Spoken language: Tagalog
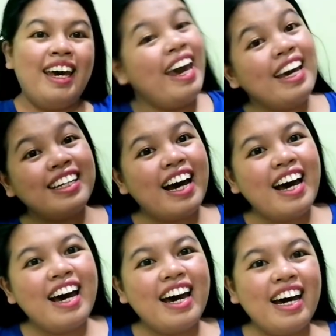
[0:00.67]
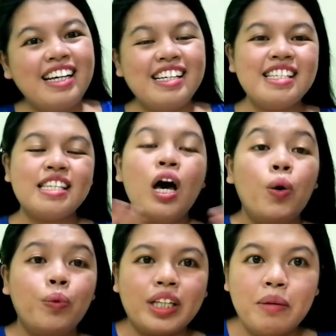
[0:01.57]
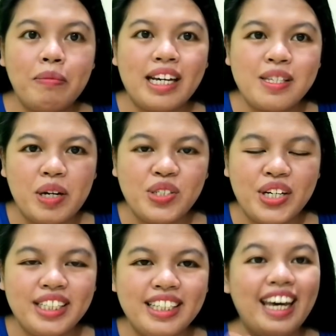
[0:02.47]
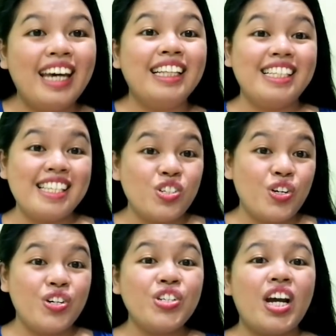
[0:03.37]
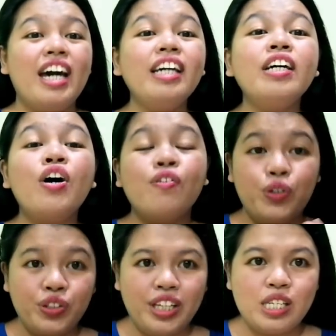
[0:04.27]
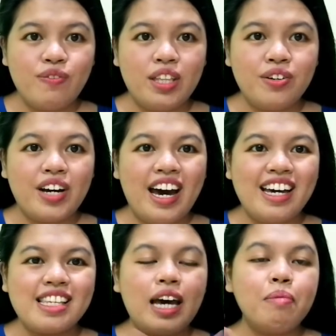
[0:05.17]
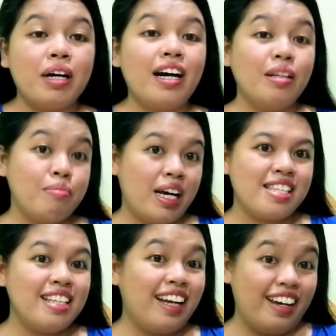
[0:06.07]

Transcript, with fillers: Hey guys! Welcome back to my channel and this is Chershai. For today's video guys ay mag-unboxing